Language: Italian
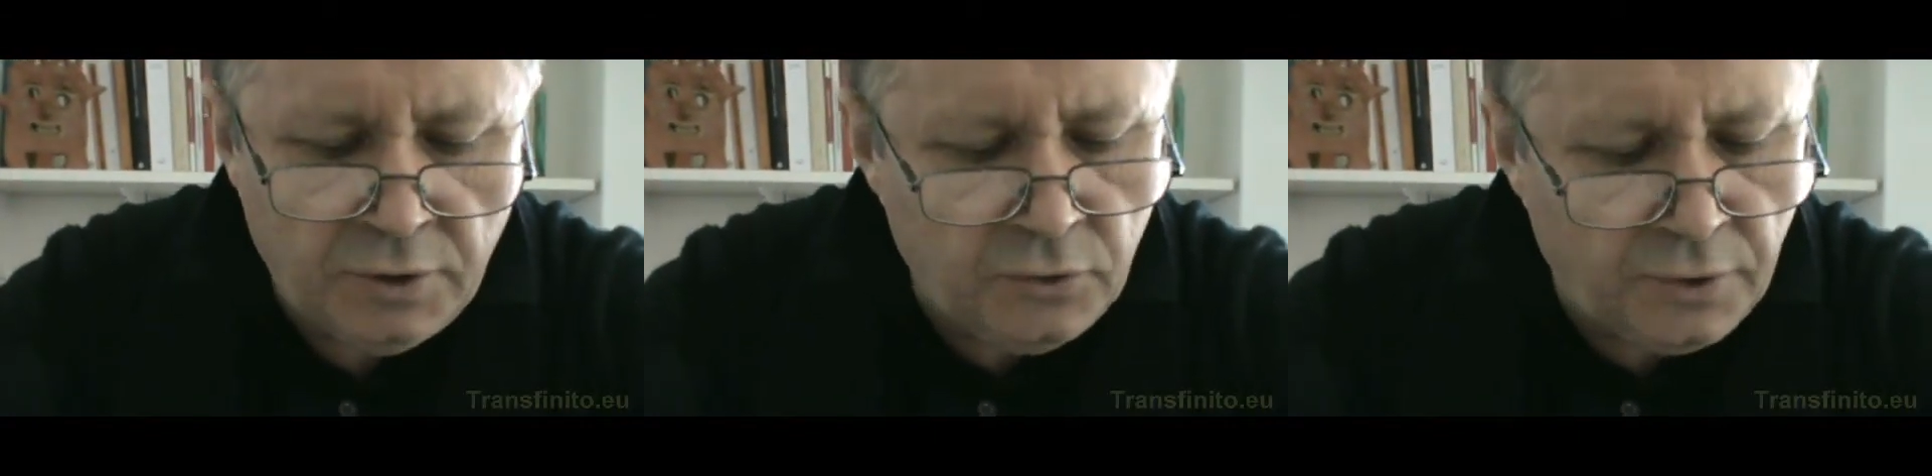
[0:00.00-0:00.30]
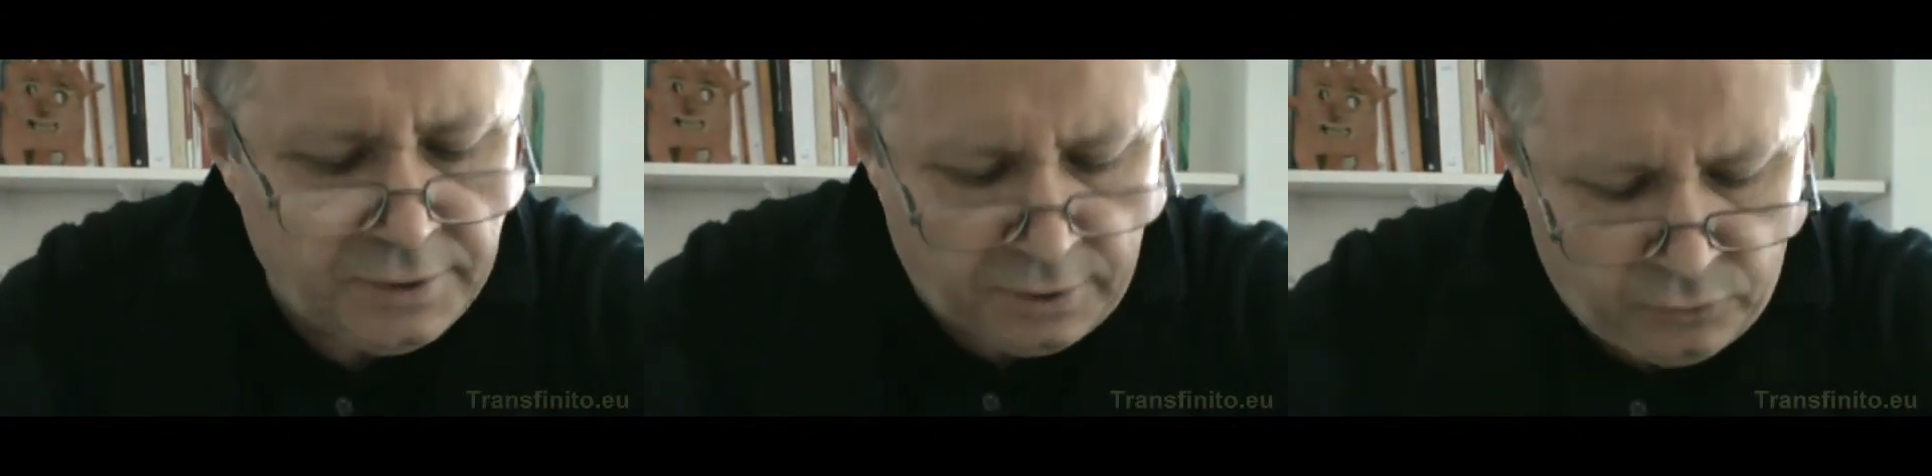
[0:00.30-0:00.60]
di
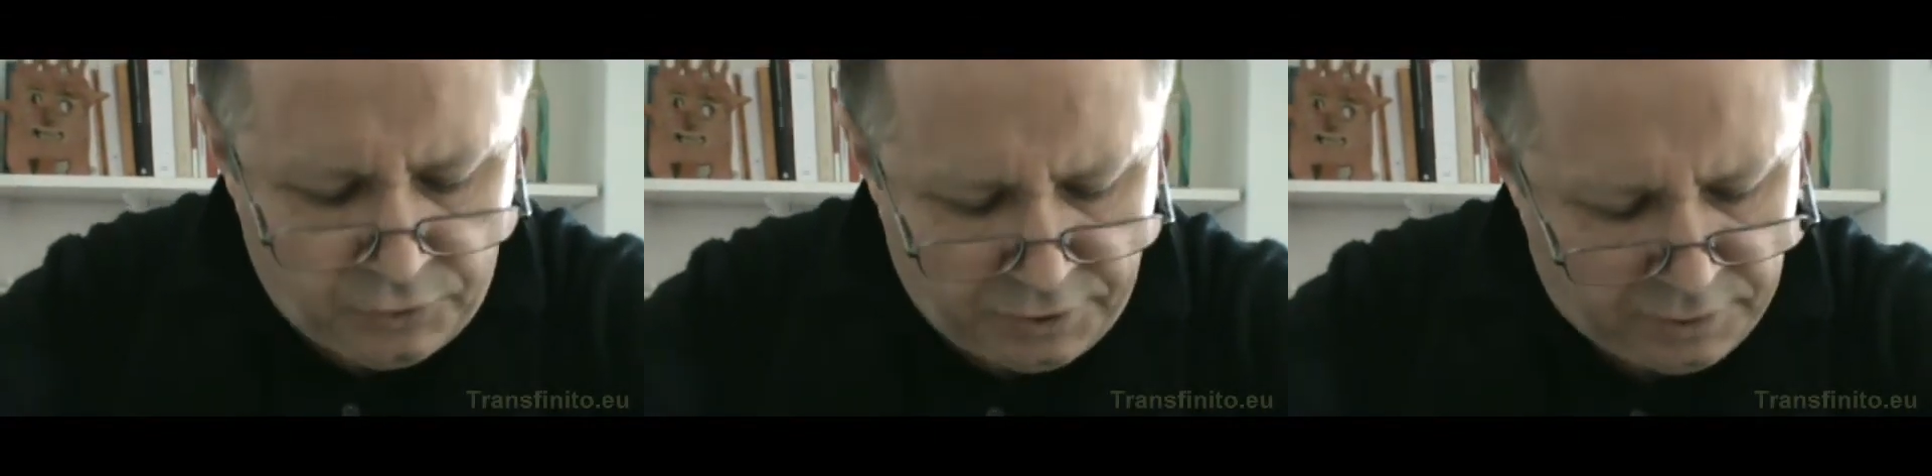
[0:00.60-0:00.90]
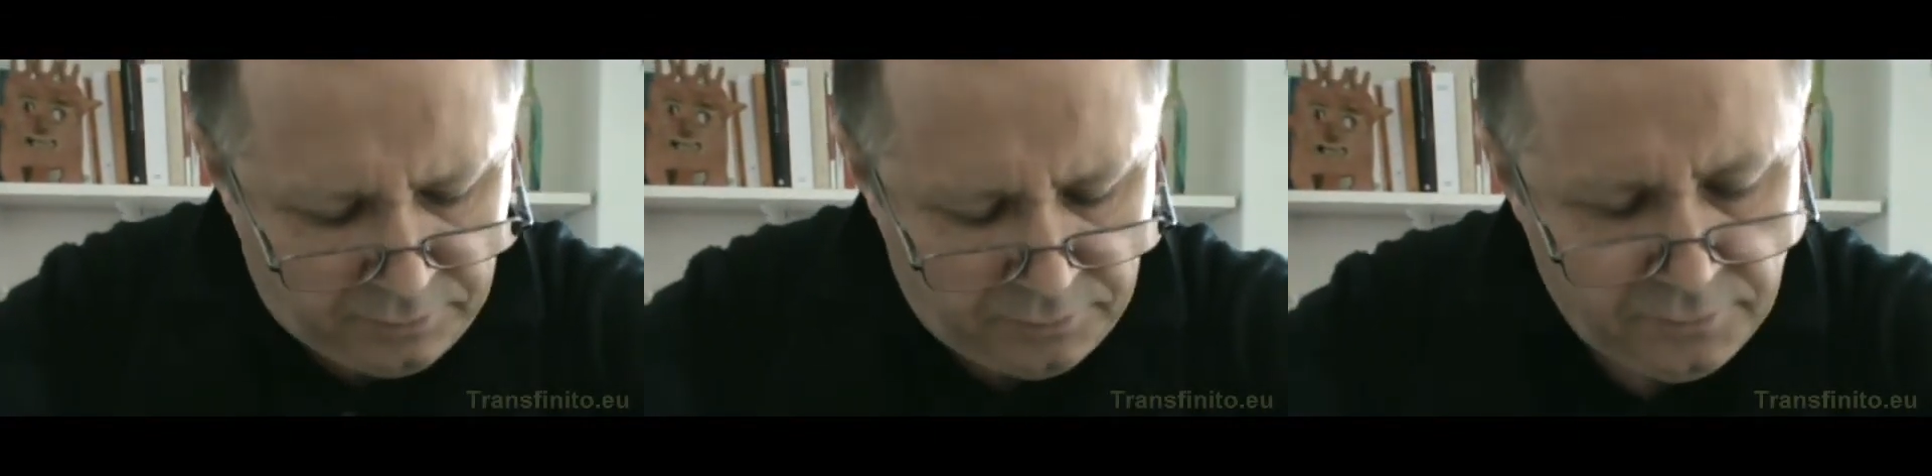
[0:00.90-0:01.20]
teoria della
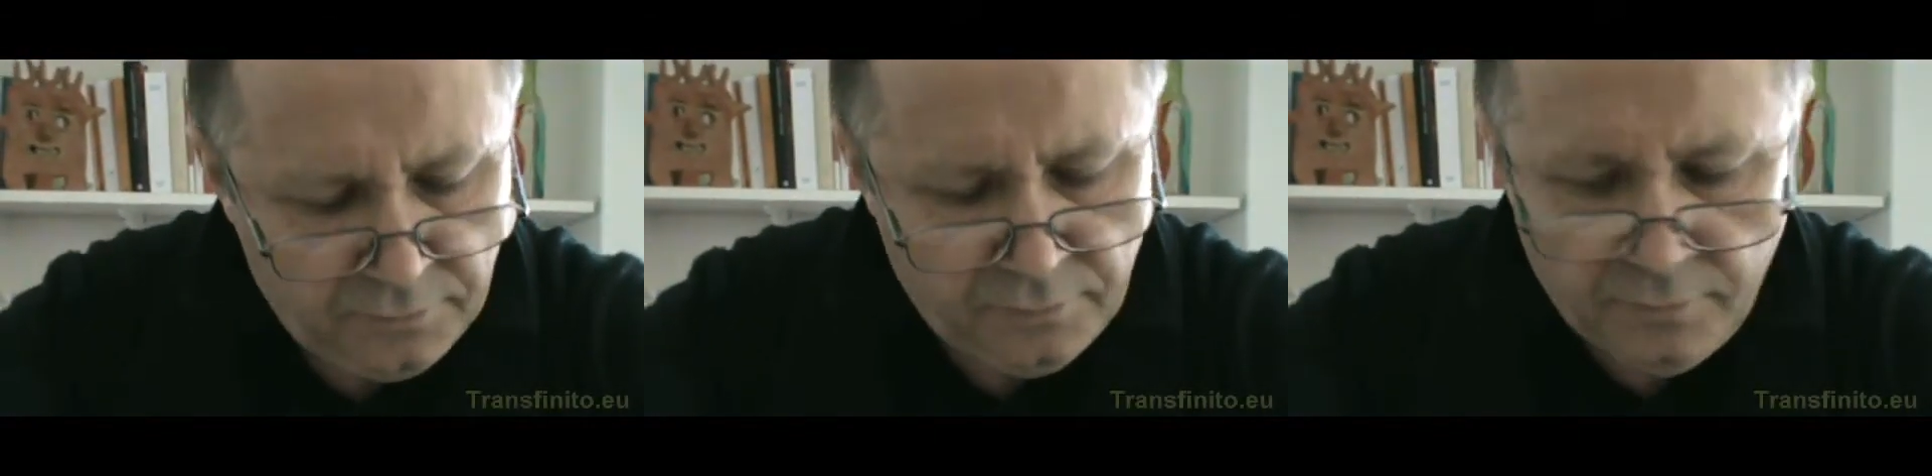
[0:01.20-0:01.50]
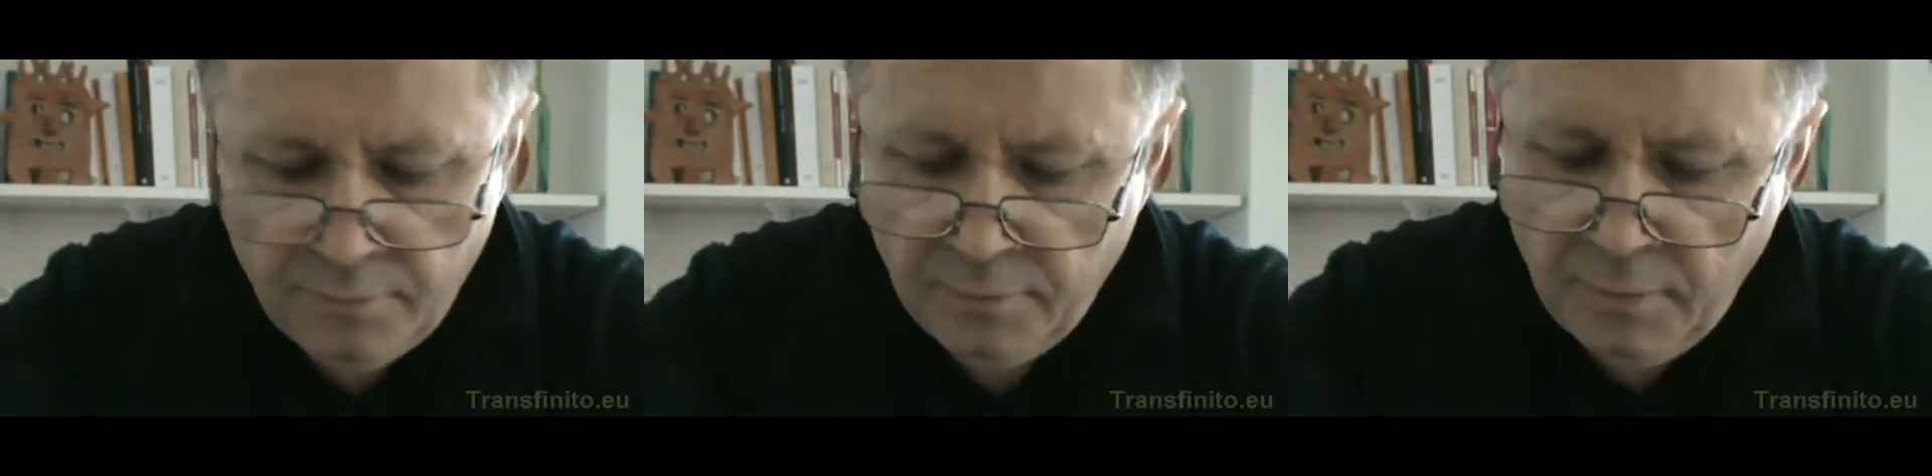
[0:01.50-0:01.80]
cucina,
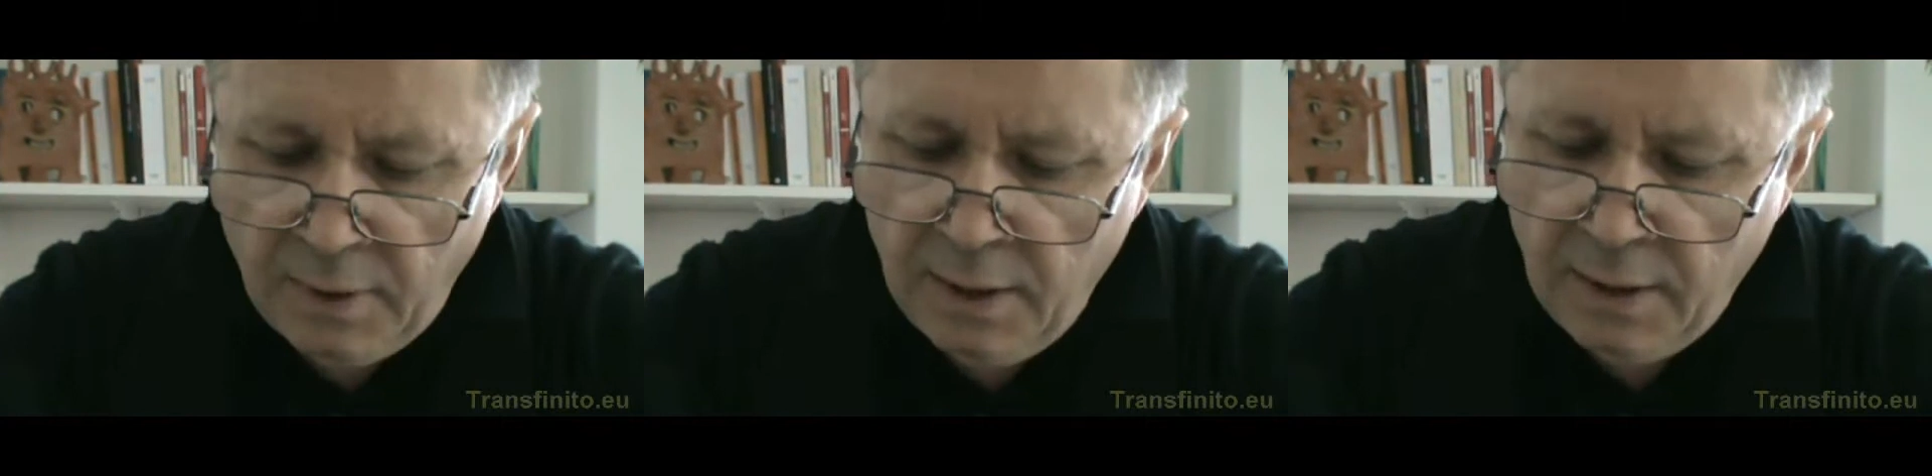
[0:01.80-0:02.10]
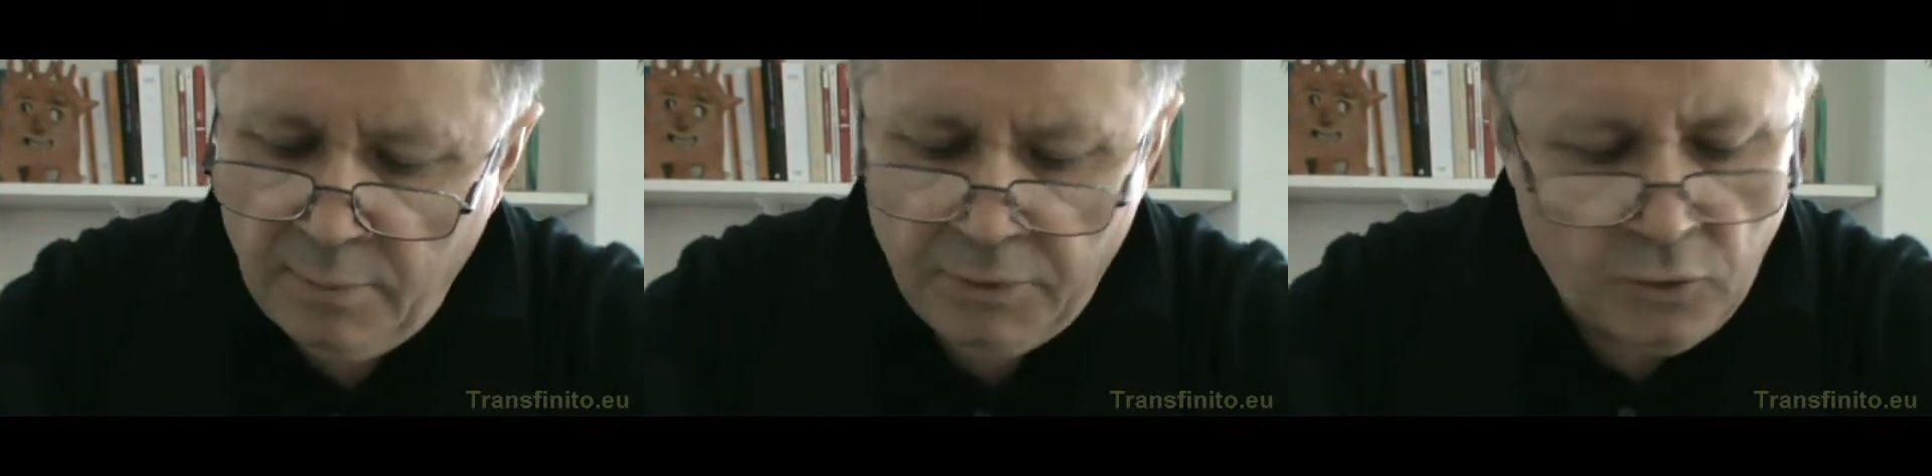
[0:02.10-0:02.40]

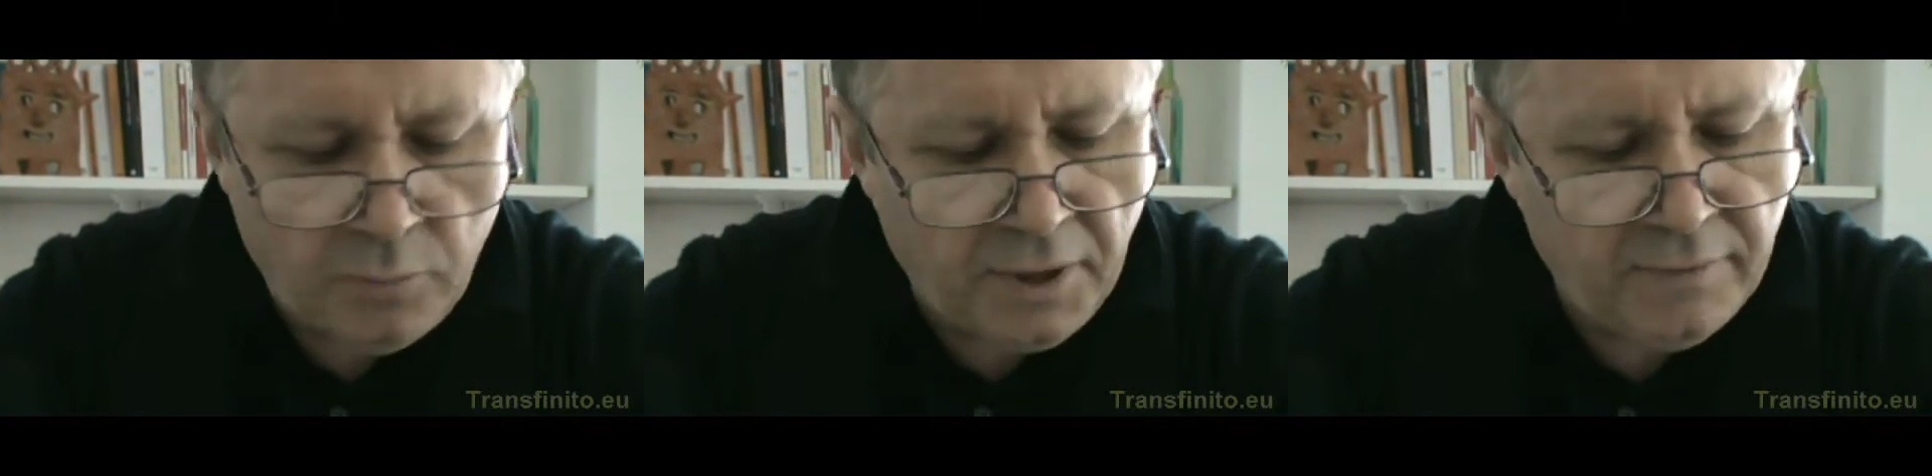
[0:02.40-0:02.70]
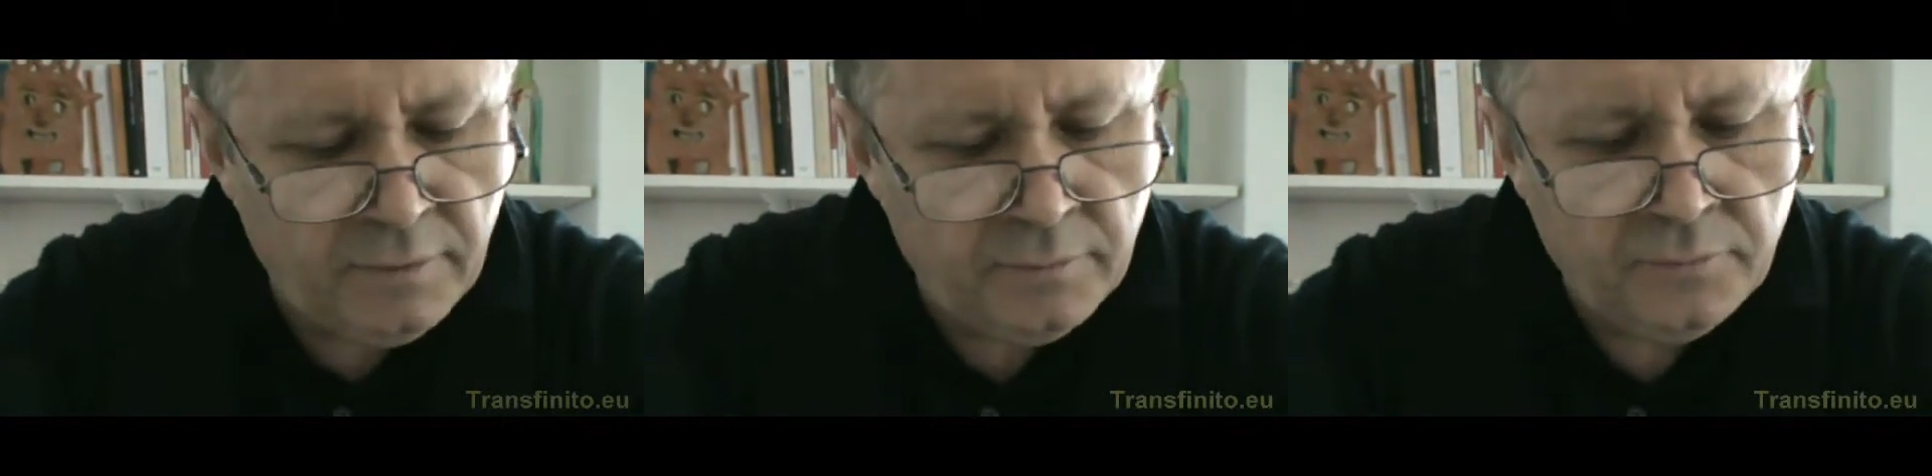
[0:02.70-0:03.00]
capitolo
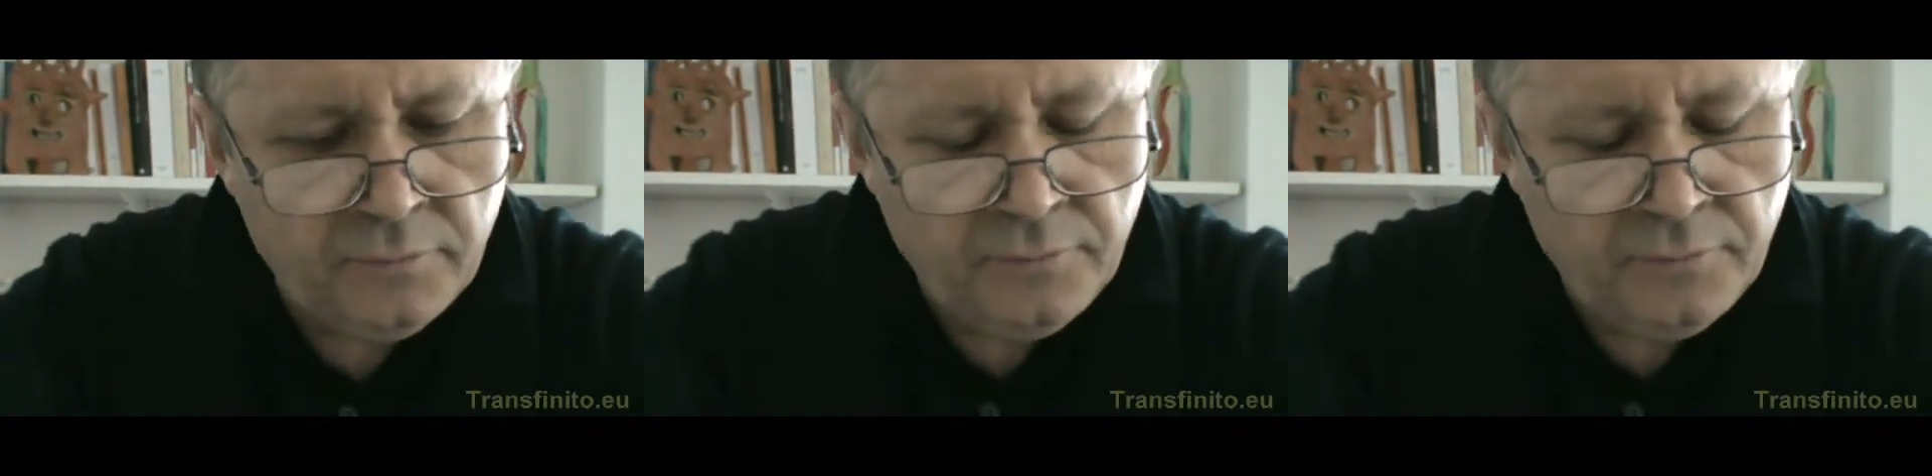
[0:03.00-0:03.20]
breve.